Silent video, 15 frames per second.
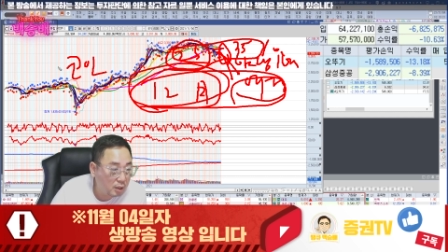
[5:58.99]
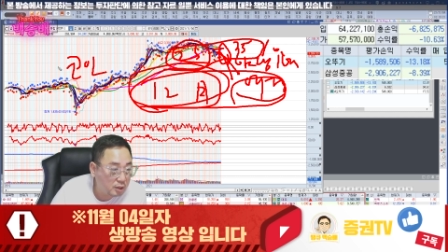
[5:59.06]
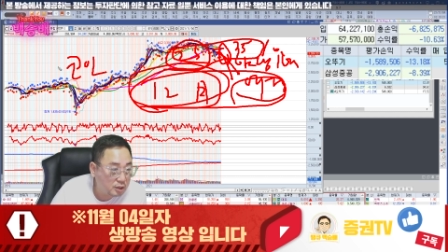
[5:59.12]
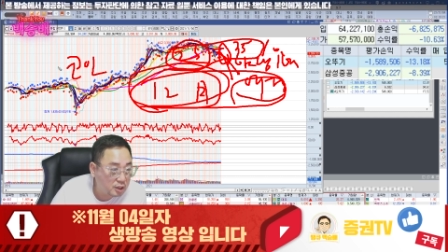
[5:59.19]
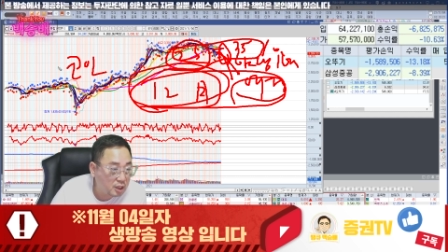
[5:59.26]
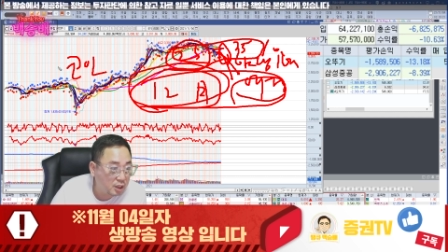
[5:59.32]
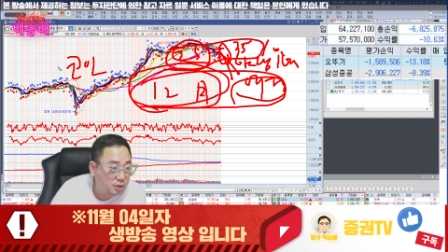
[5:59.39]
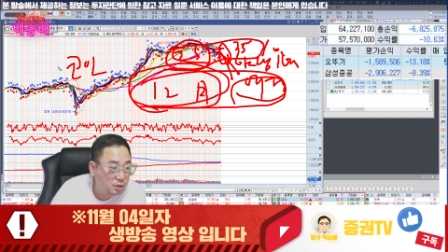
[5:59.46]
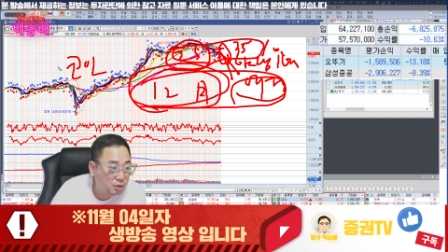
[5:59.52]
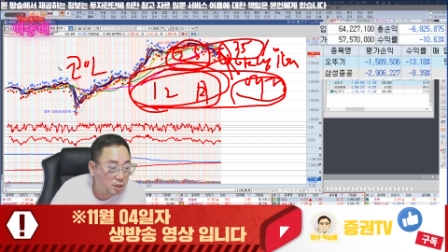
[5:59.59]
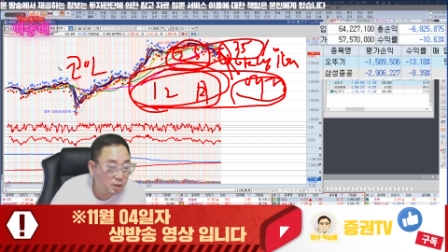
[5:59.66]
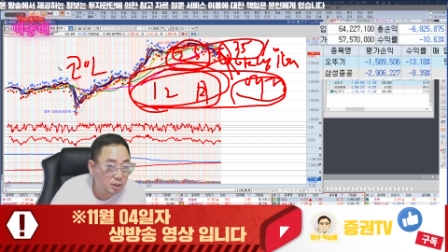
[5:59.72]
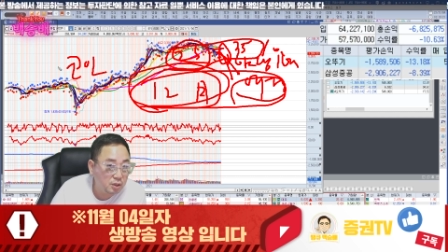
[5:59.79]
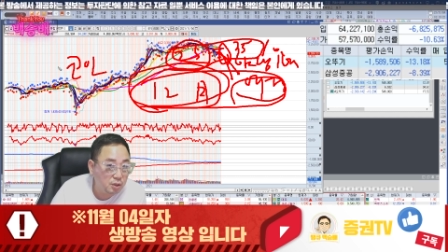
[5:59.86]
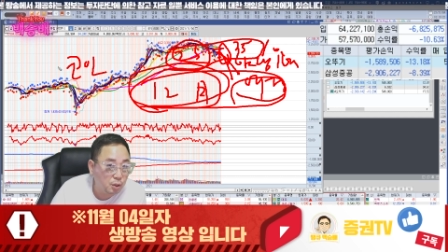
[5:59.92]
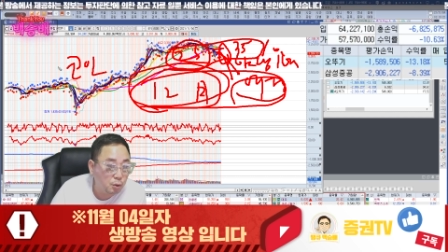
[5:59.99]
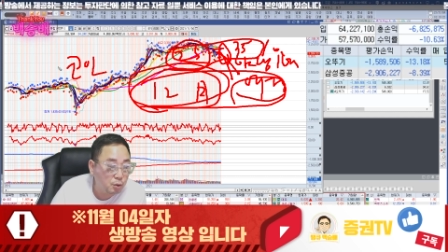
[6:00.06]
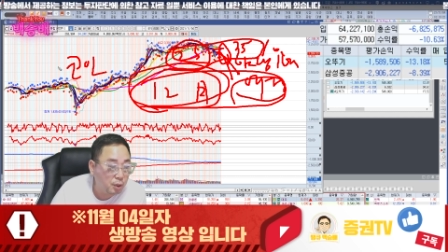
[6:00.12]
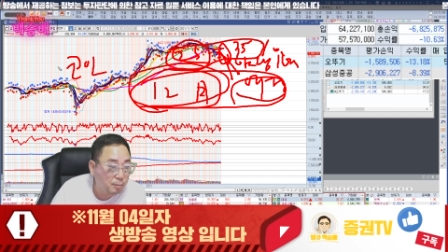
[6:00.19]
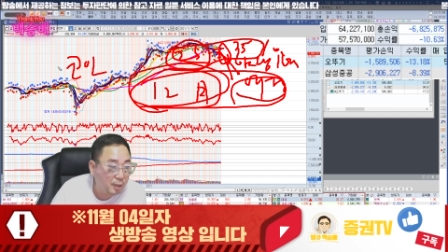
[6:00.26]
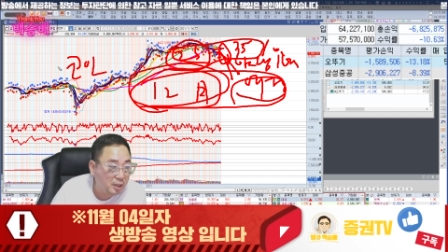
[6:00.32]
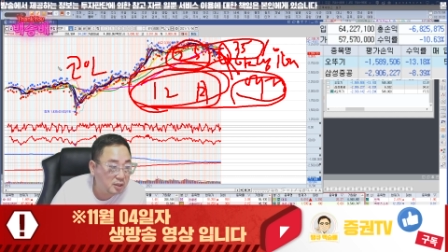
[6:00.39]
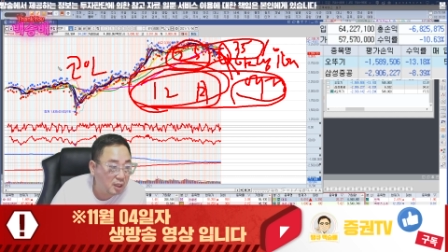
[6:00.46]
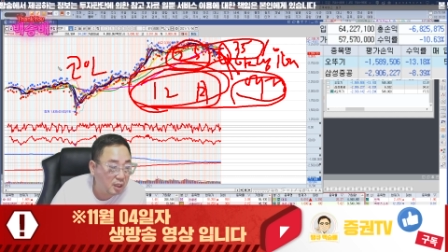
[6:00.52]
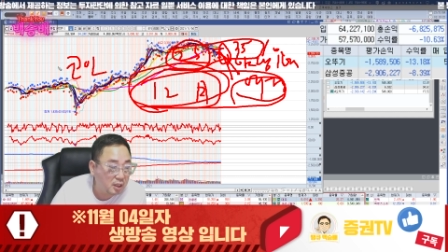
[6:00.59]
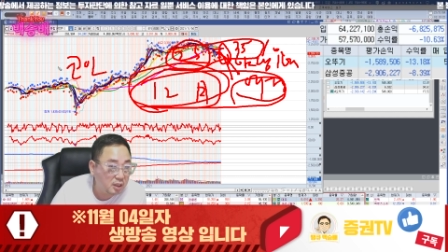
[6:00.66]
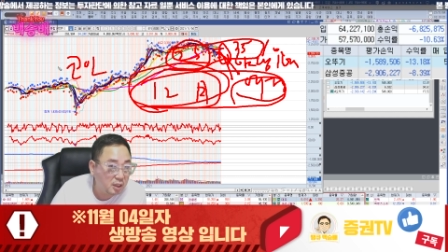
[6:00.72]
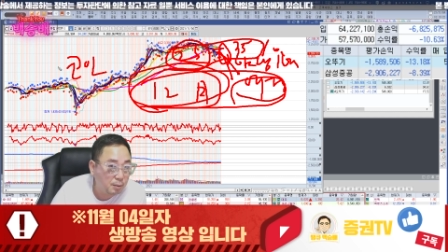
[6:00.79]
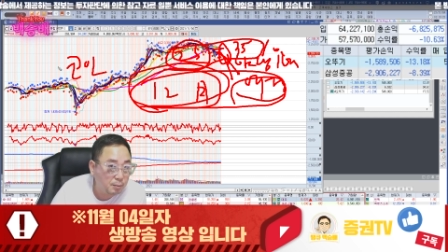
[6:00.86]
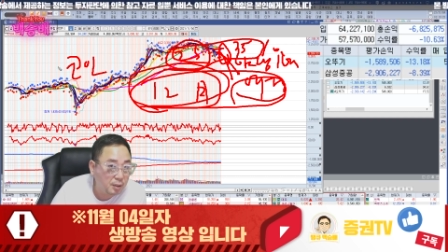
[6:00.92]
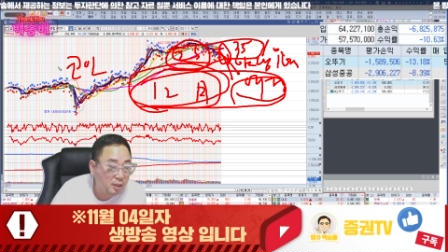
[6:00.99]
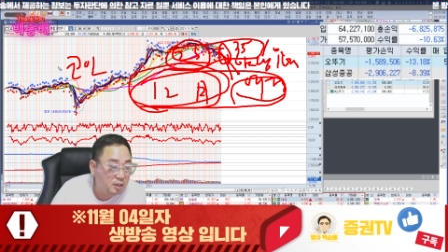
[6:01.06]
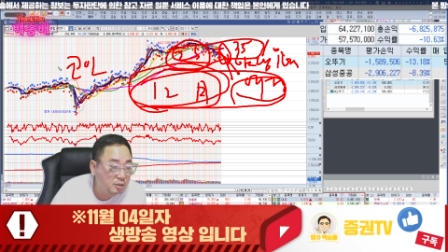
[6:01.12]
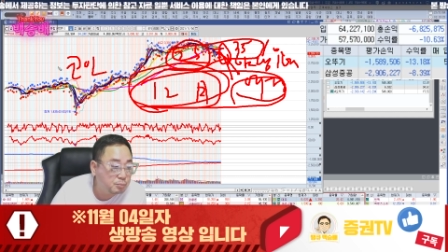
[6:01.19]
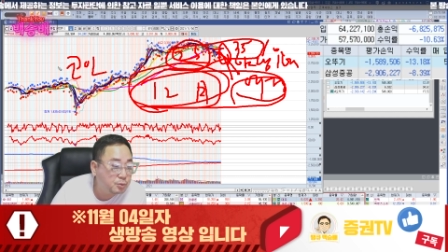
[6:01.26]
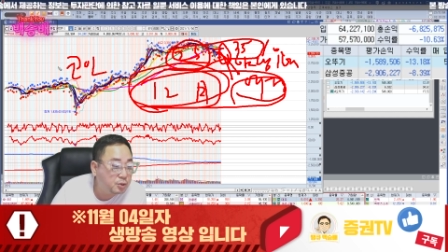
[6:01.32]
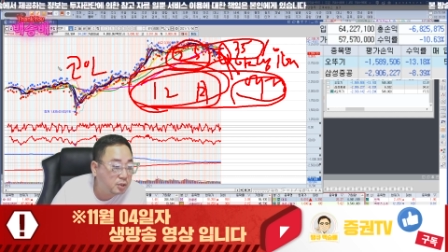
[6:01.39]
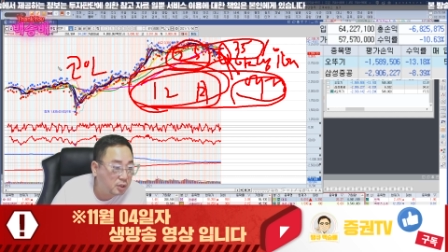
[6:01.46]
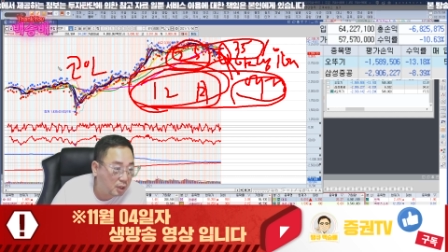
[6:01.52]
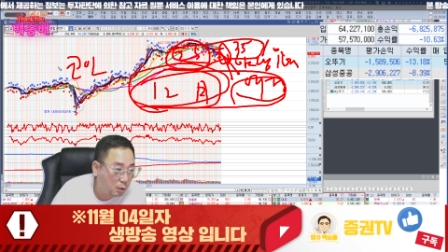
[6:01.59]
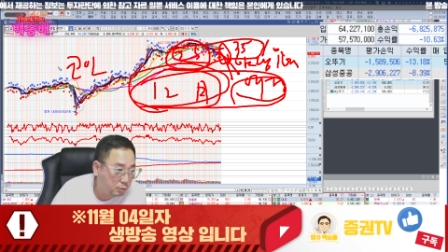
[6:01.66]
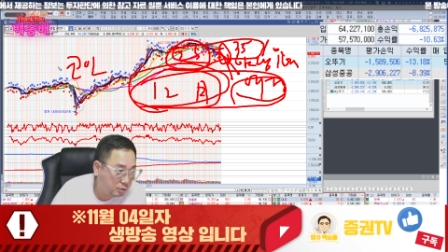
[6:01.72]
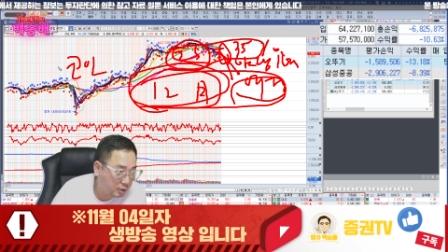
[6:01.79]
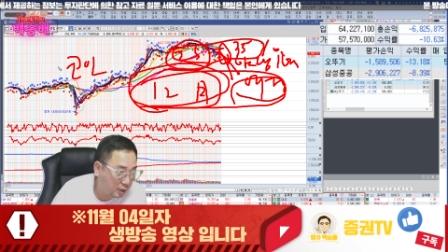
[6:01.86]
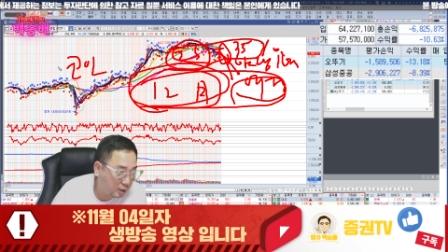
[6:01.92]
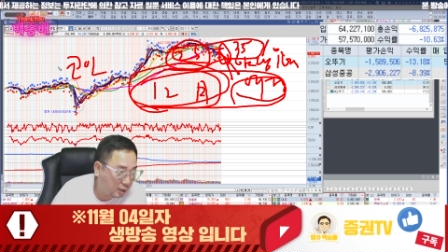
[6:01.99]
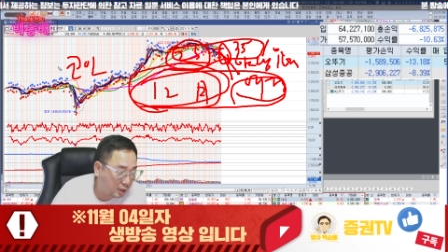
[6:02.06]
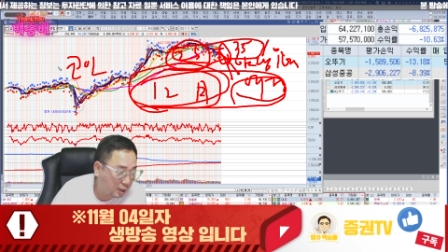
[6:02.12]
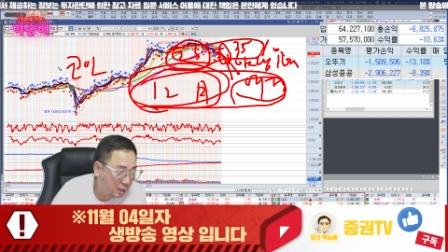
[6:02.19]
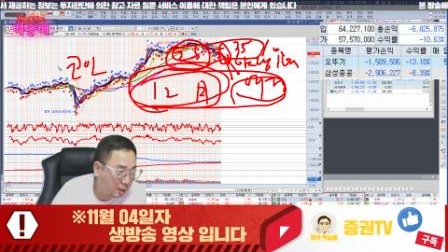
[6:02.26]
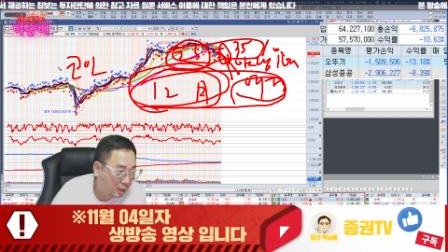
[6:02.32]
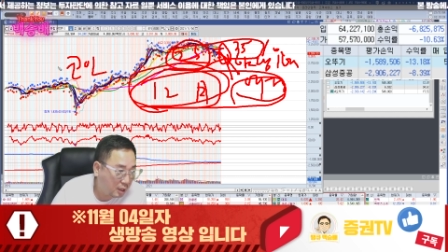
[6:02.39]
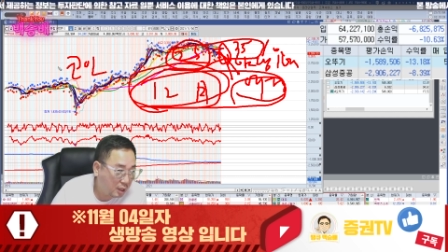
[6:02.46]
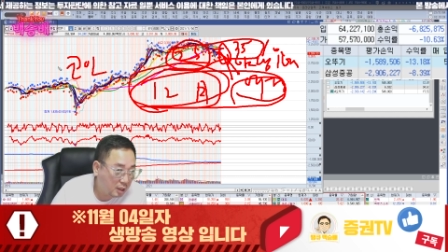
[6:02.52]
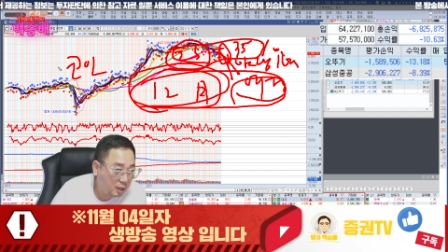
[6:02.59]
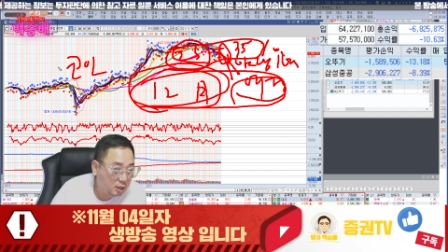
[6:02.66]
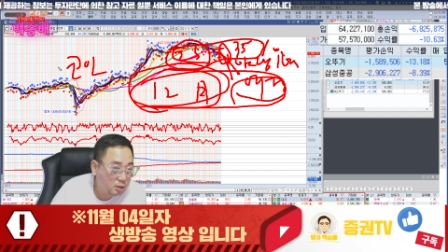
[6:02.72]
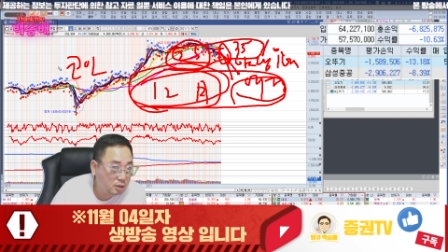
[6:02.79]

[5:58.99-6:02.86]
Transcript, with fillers: 시간적인 여유가 많지 않기 때문에 급등이 나올 수가 있다. 그래서